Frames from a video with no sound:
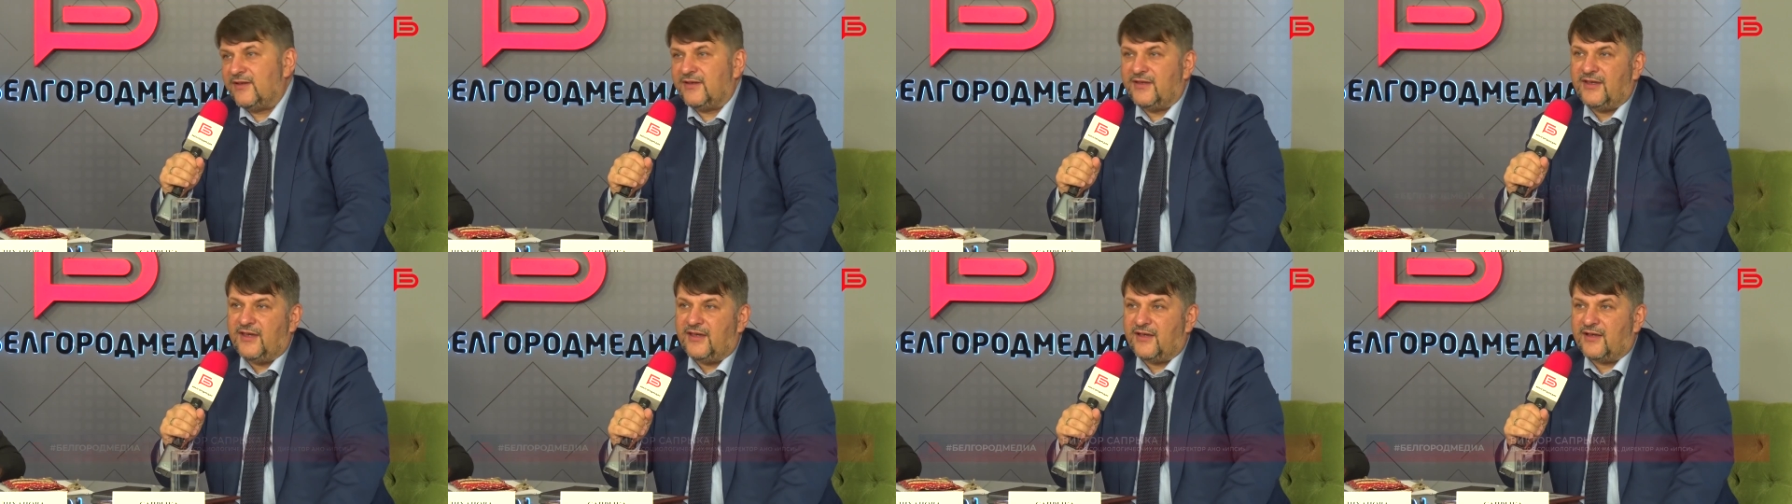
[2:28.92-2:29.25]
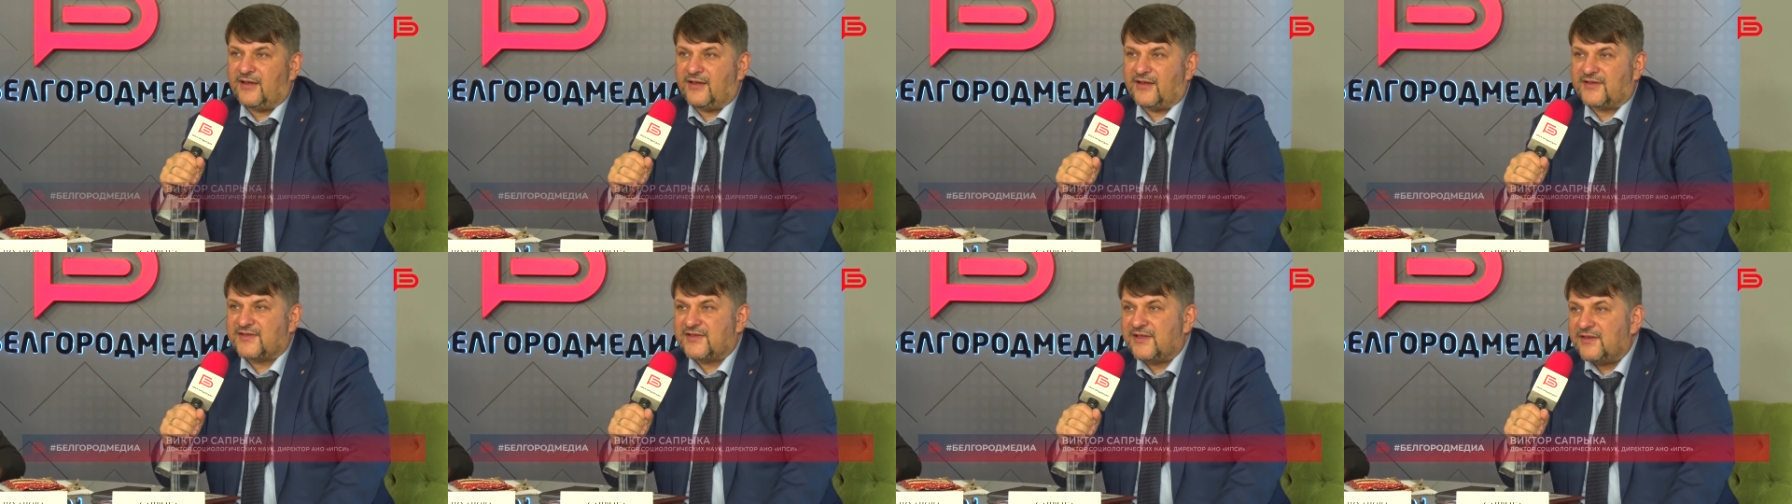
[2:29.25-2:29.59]
не
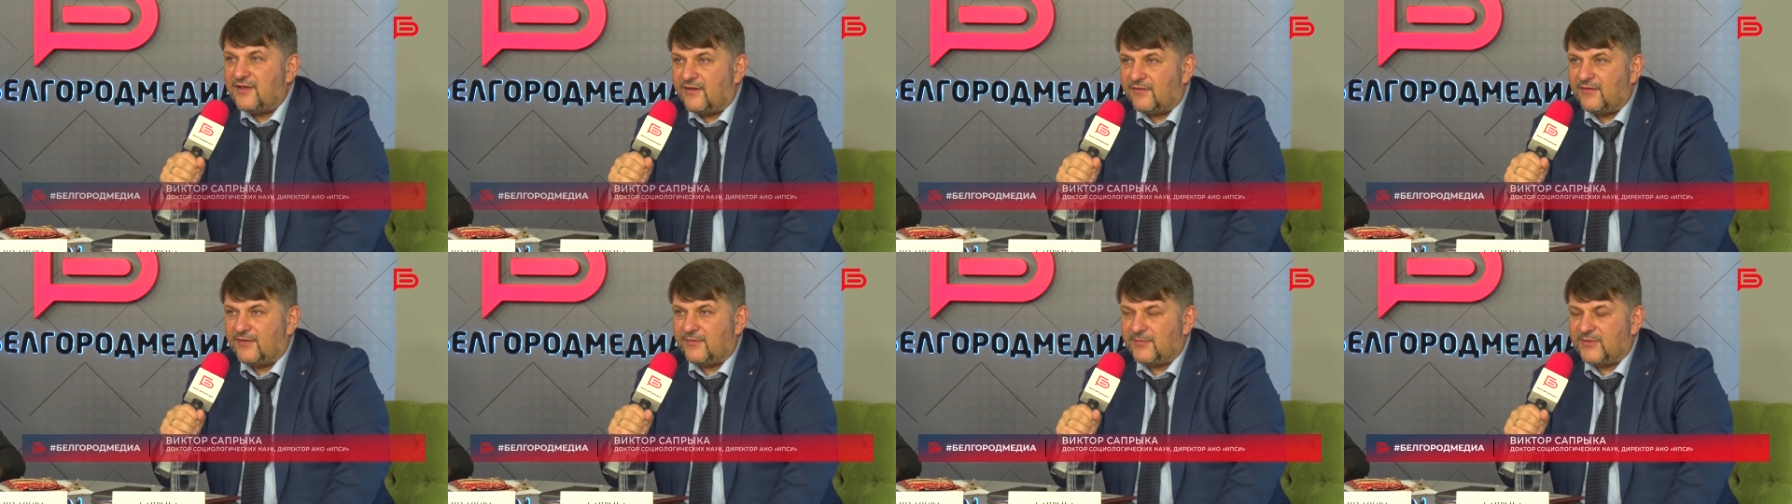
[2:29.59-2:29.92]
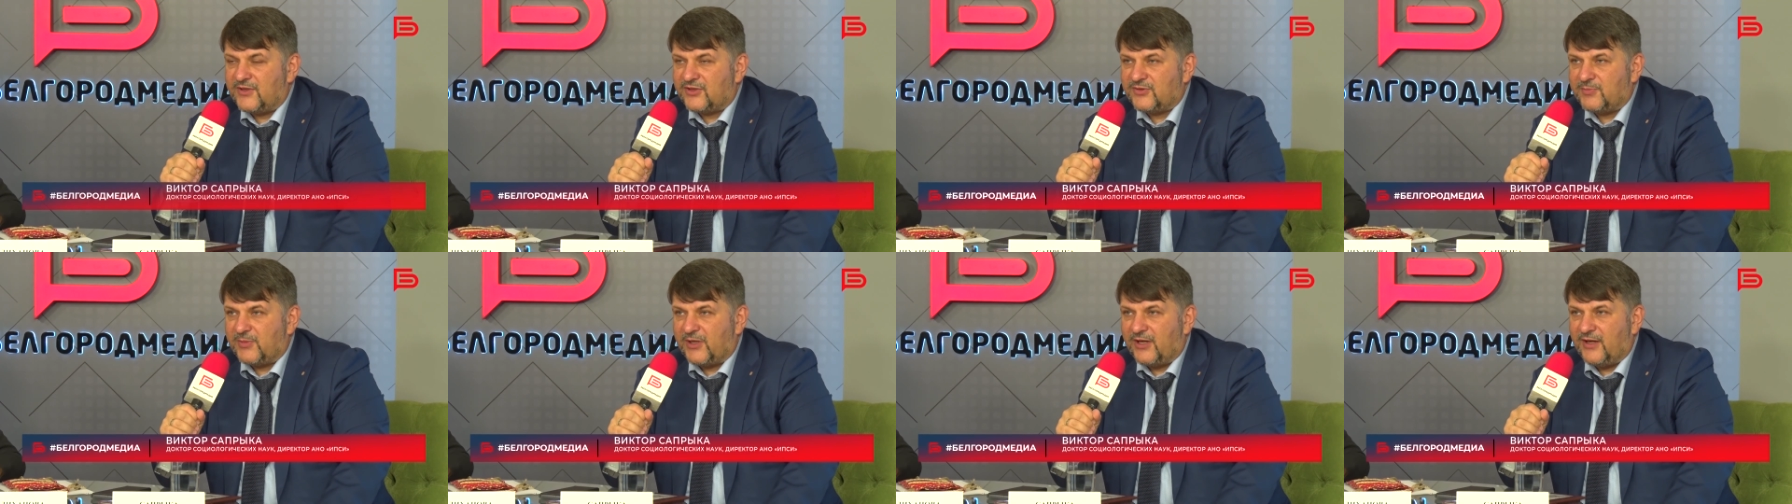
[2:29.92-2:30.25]
останавливаем
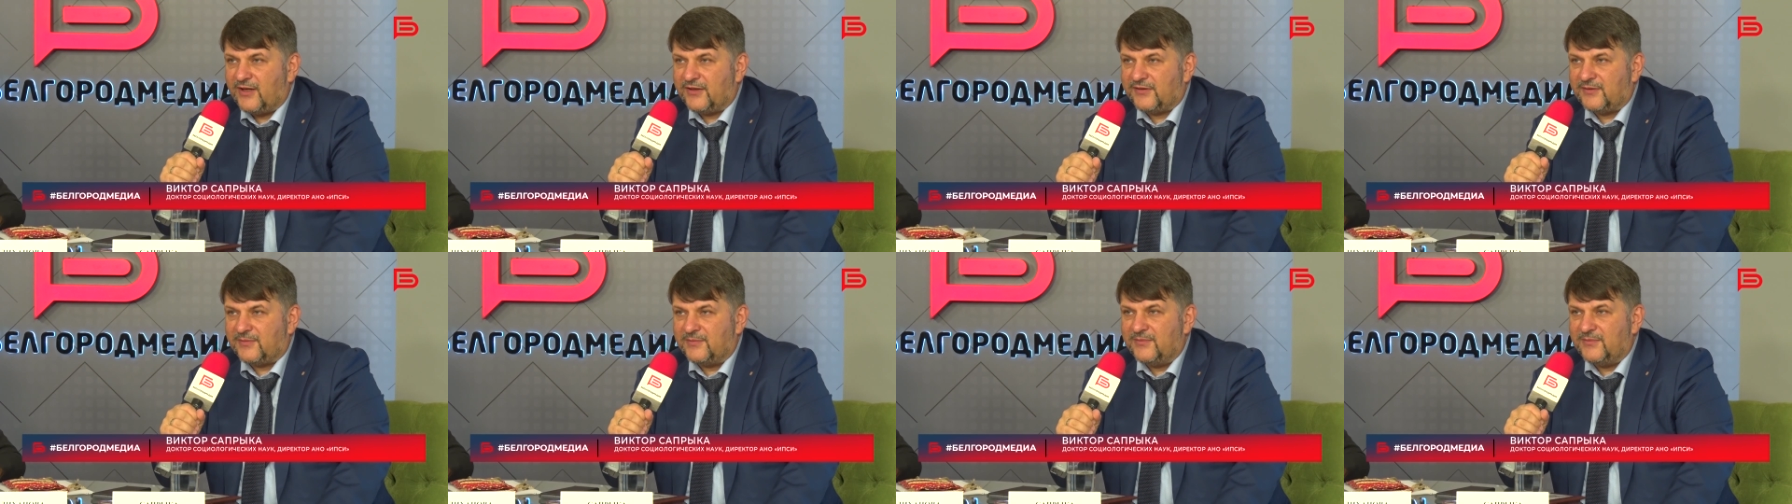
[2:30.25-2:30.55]
наш проект,